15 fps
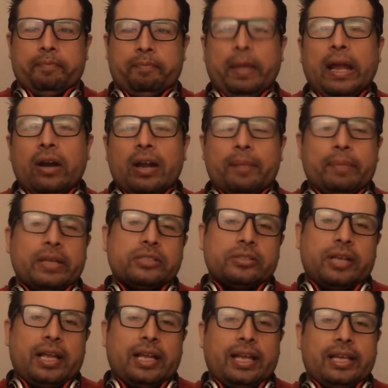Pero la
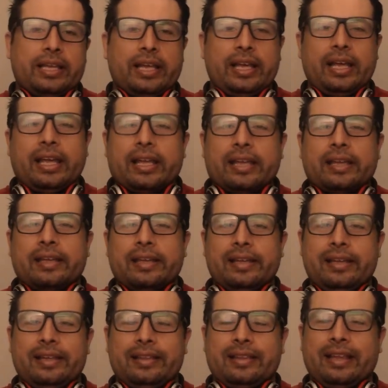persona que llegue
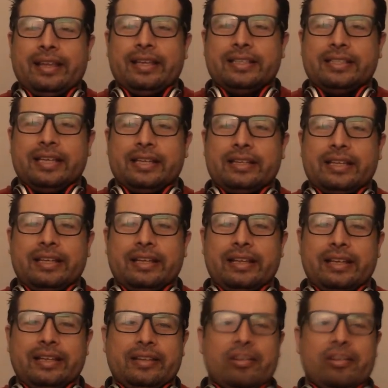y, te dice a ti,